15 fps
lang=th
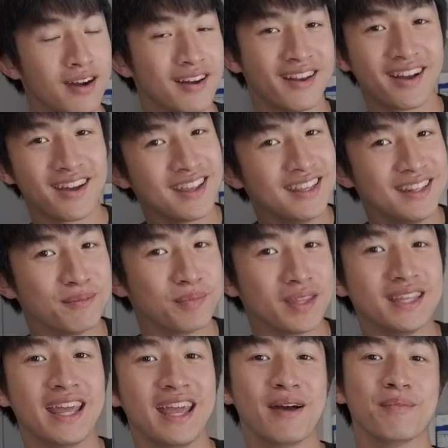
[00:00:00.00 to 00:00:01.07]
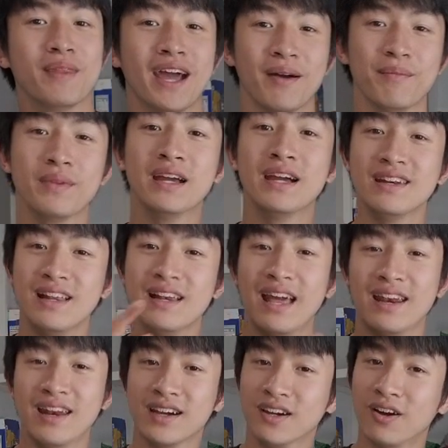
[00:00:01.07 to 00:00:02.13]
แล้วก็ได้ยิ้มได้แย้มนะครับนั่นแห
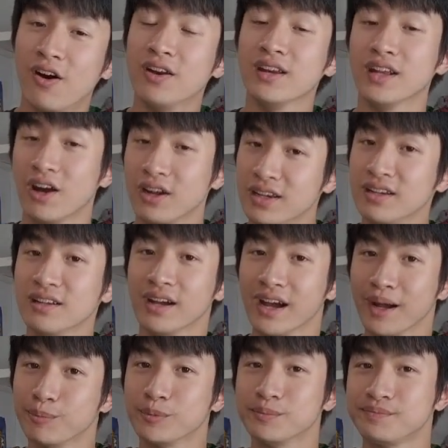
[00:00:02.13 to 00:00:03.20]
ละนั่นคือข้อดีข้อที่1ครับ